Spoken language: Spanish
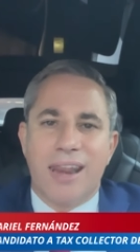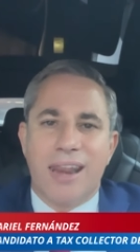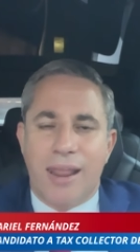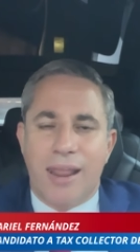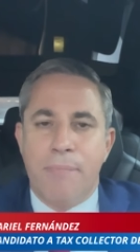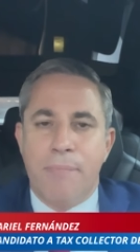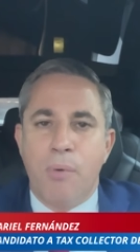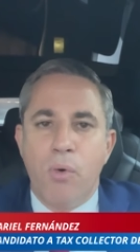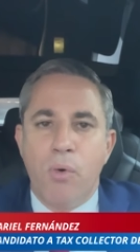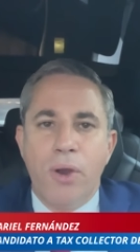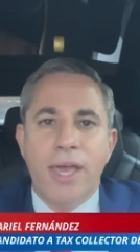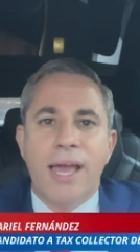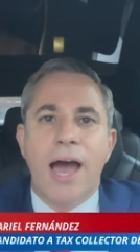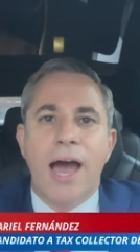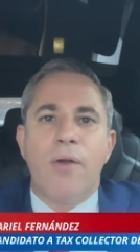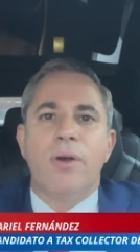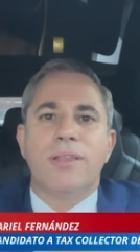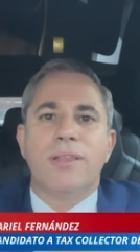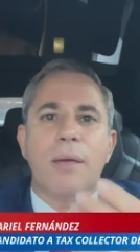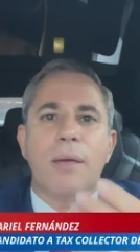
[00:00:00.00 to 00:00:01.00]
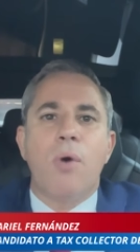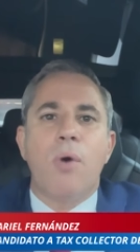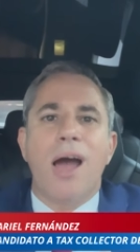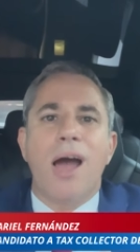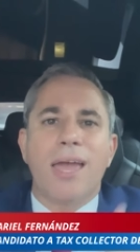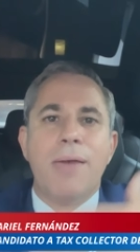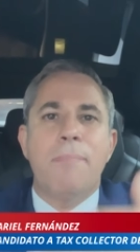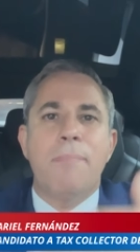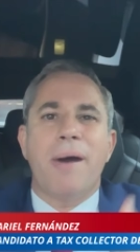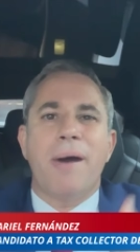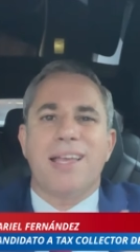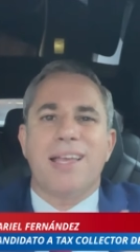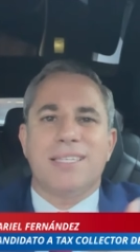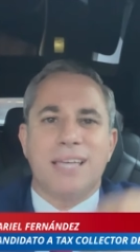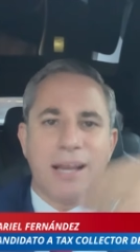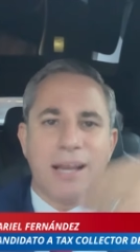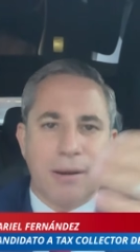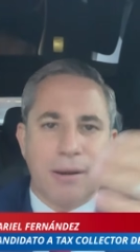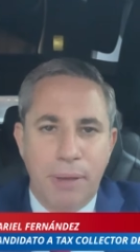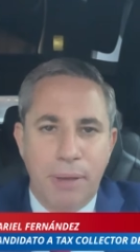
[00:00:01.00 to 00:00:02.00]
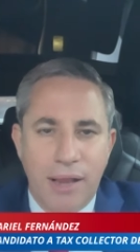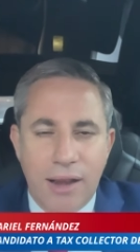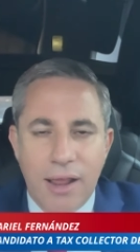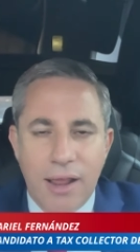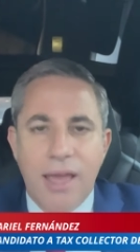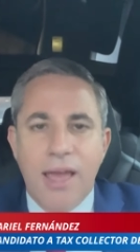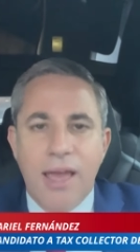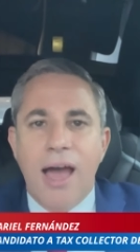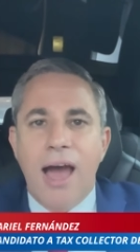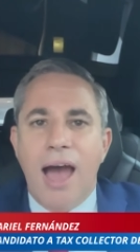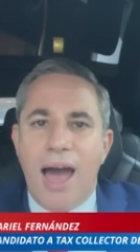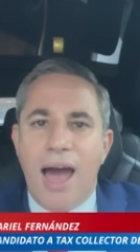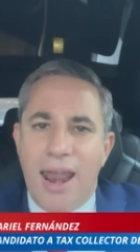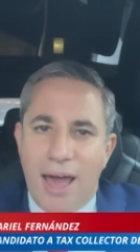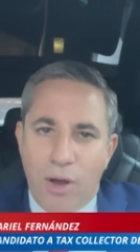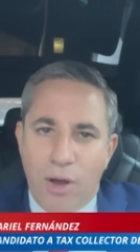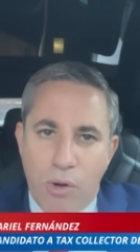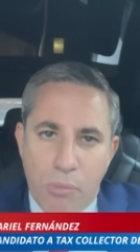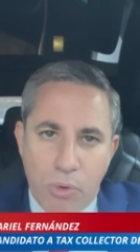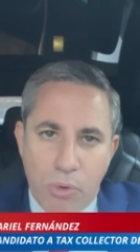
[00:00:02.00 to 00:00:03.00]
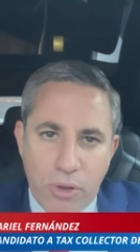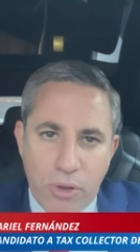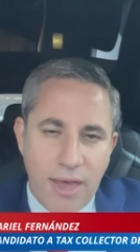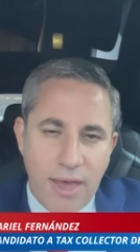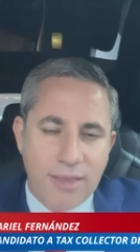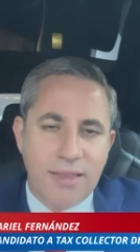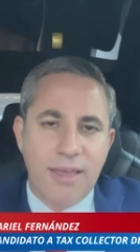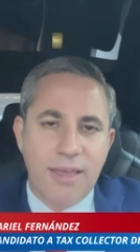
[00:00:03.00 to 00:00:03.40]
republicano, estamos aquí para servir a la comunidad